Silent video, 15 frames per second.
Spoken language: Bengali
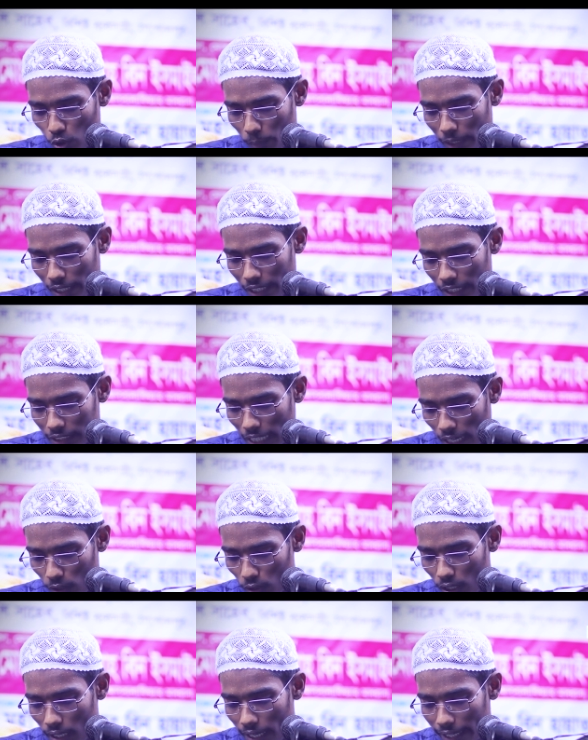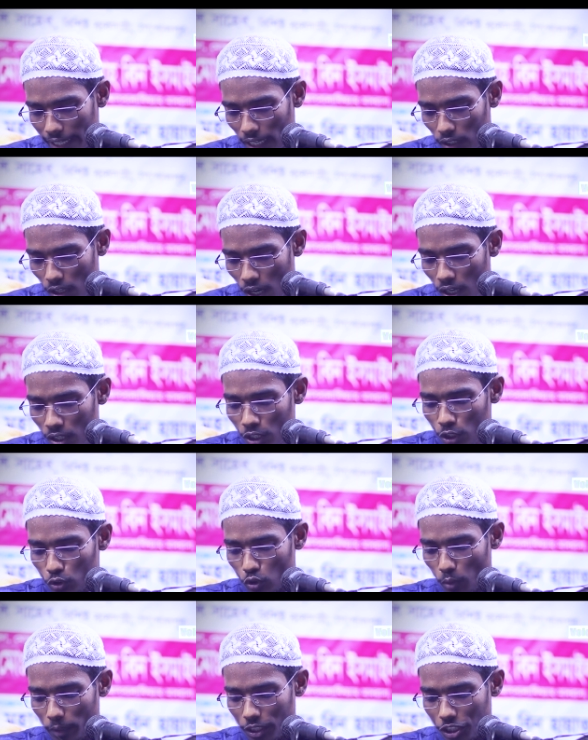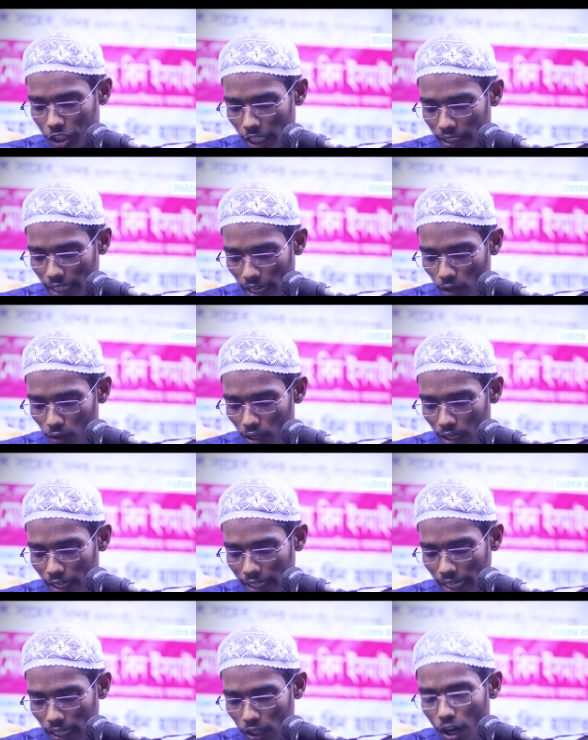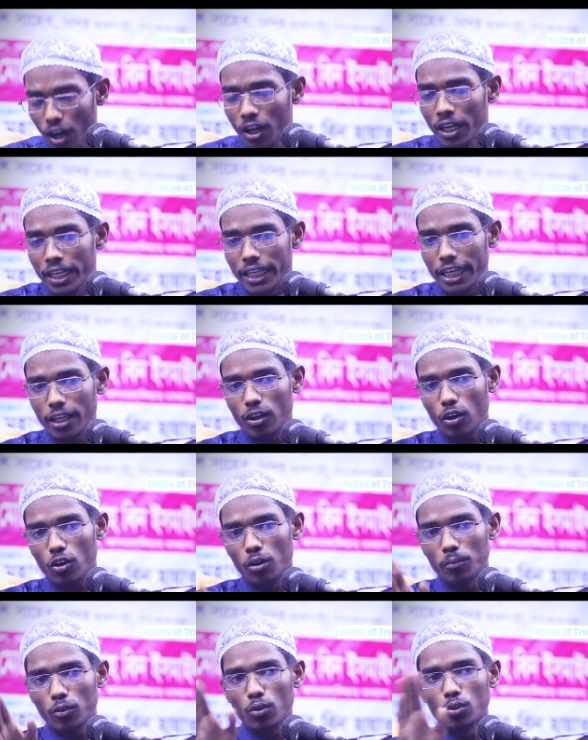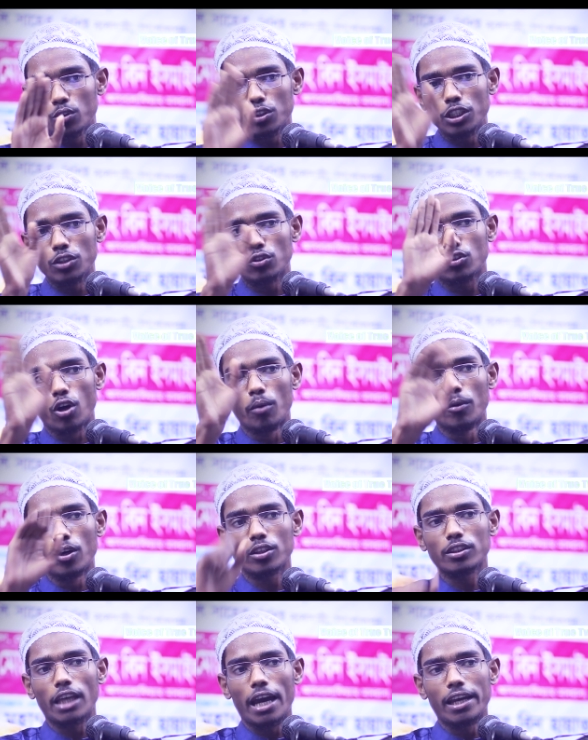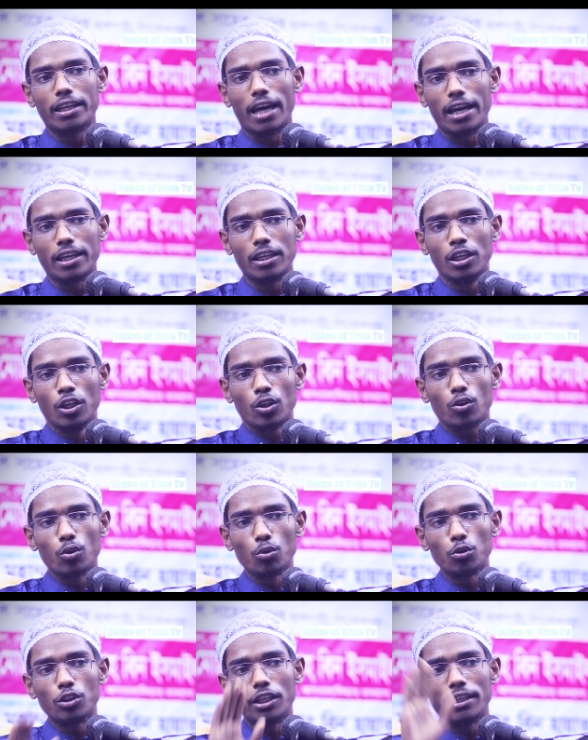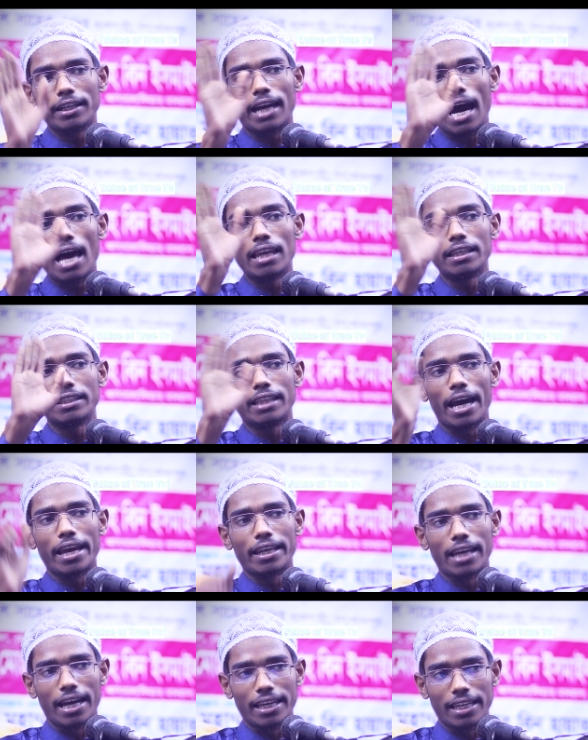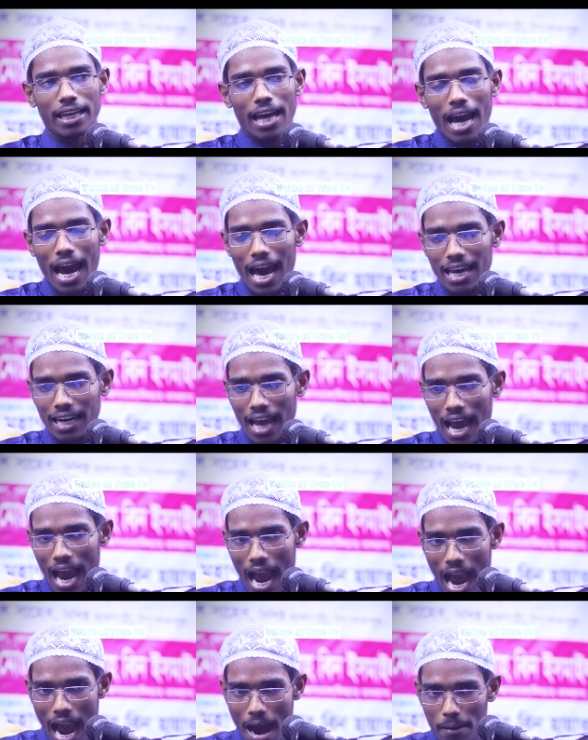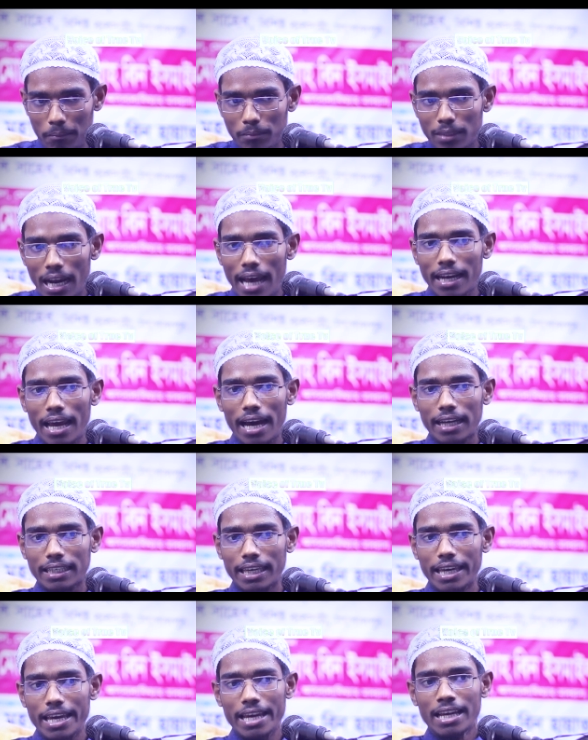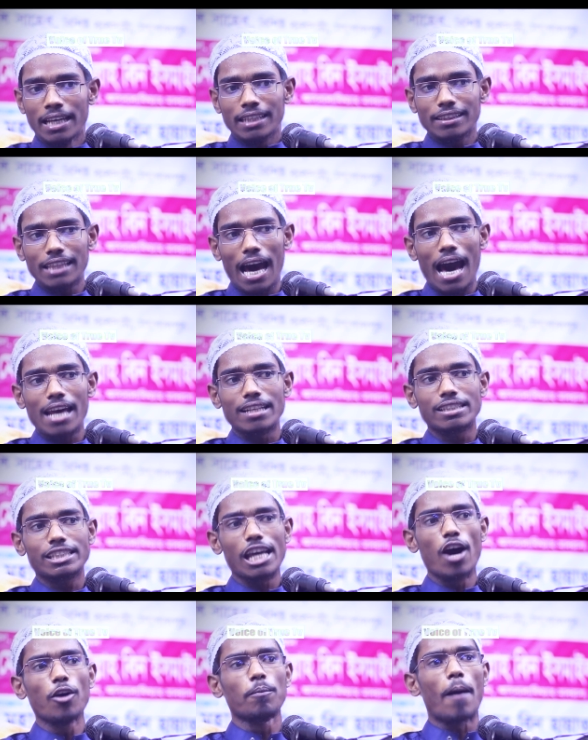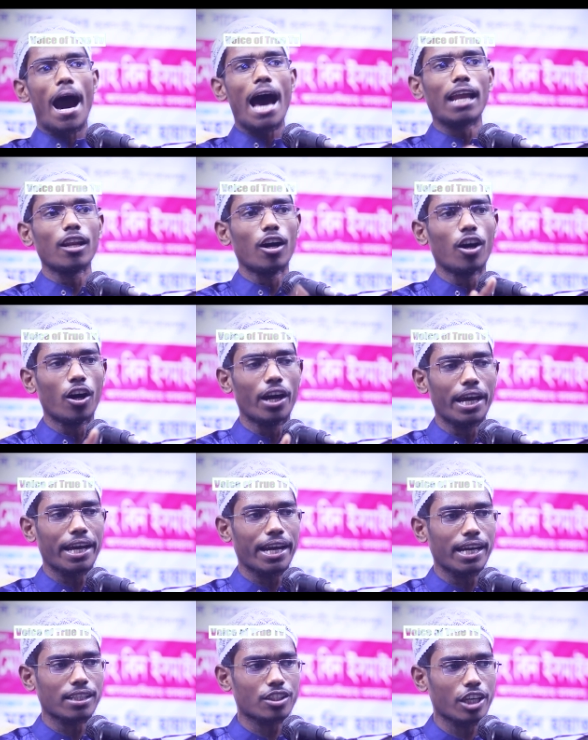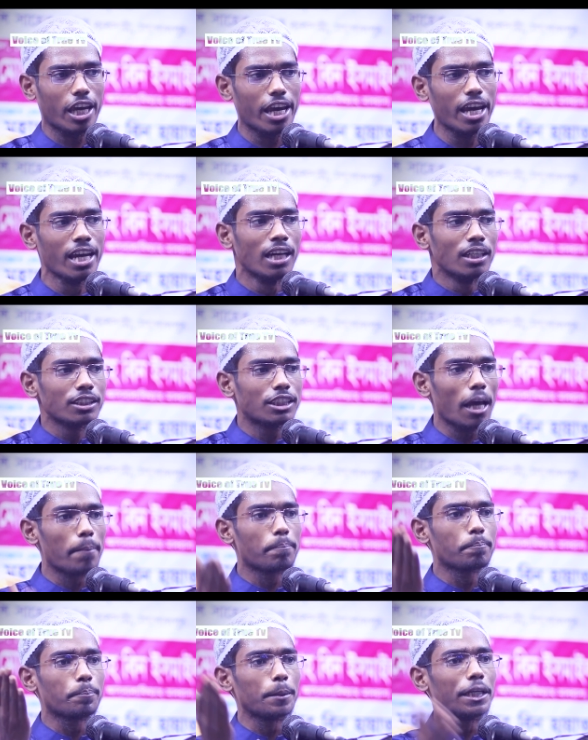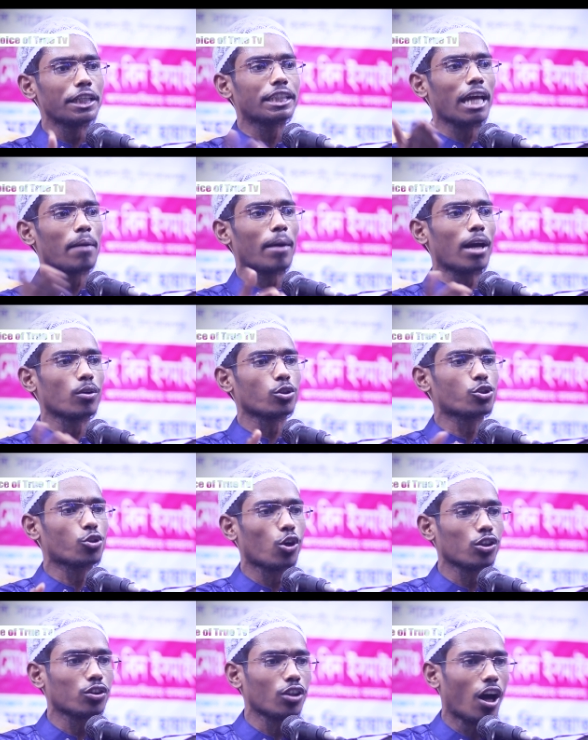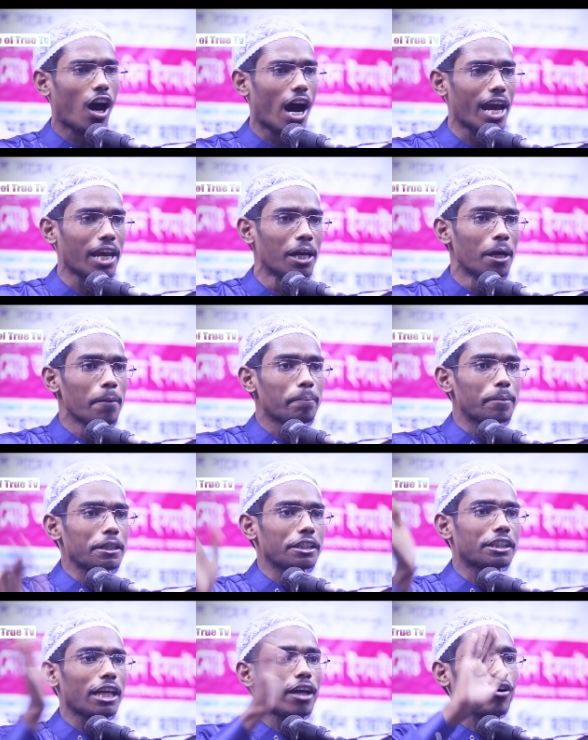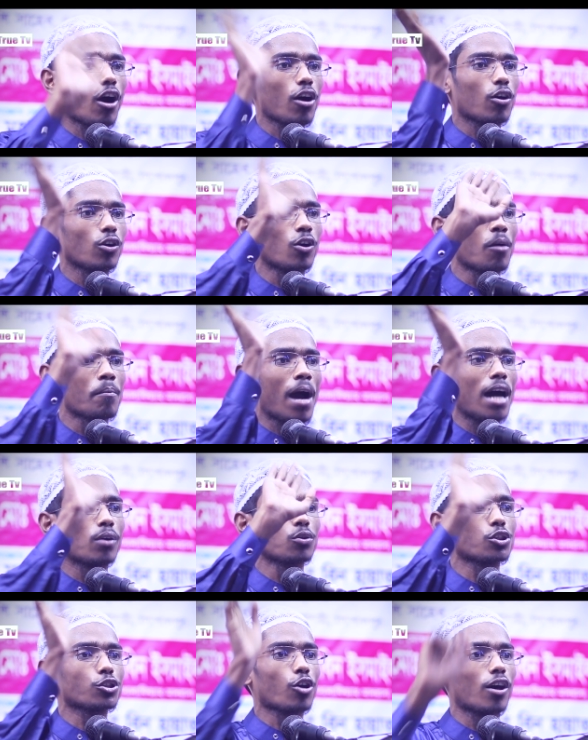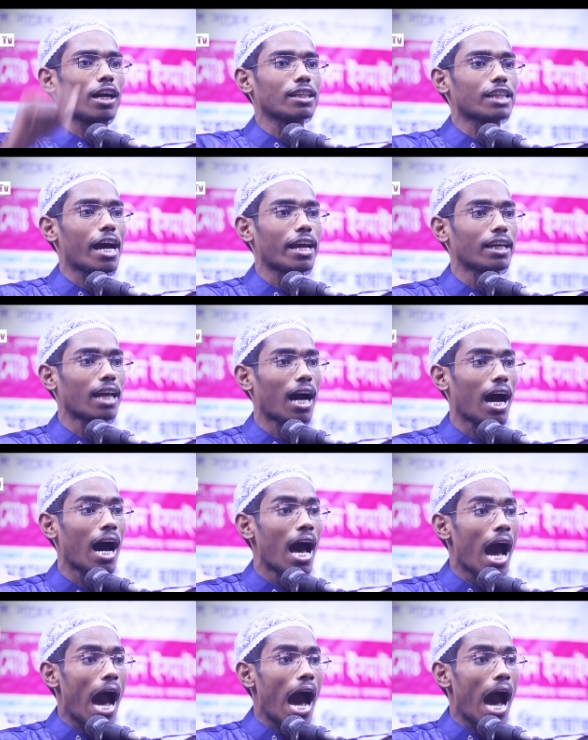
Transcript: তুমি এটা করলে কেন তুমি সেটা করলে কেন এরকম কোনো দিন ধমক দেয় নাই কোনো দিন গালি দেয় নাই আর আমরা নাকি তার চেয়েও ভালো হয়ে গেছি যে পিঠে মানুষ করতে হয় পিঠে কখনো মানুষ করা যায় না